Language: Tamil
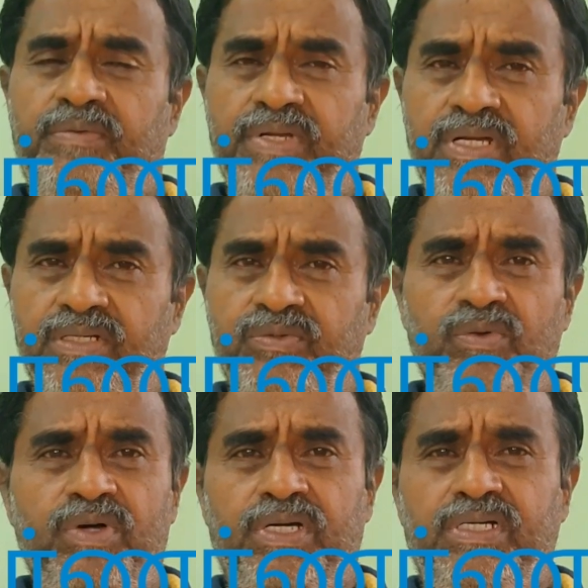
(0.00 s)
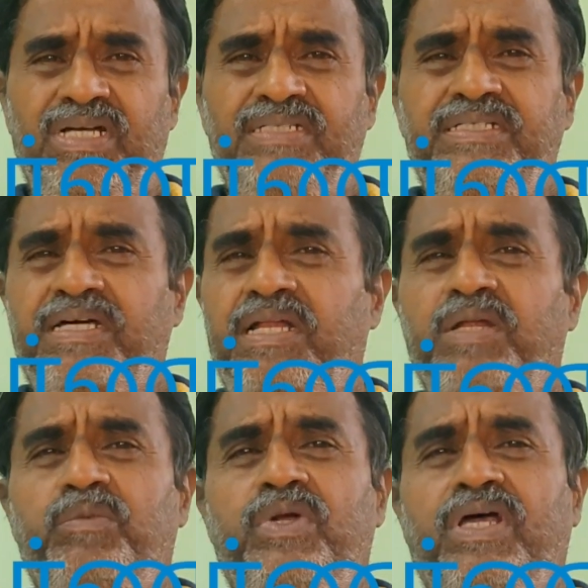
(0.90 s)
அப்படின்னா சொல்லுவாங்க
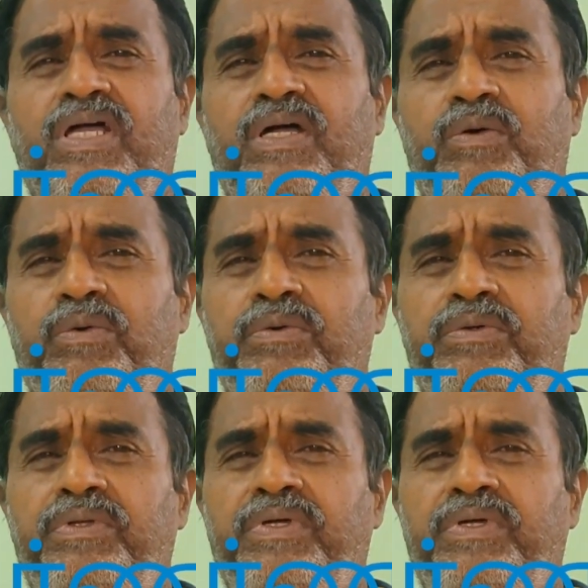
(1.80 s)
கஜகரணம் போட்டாங்க குட்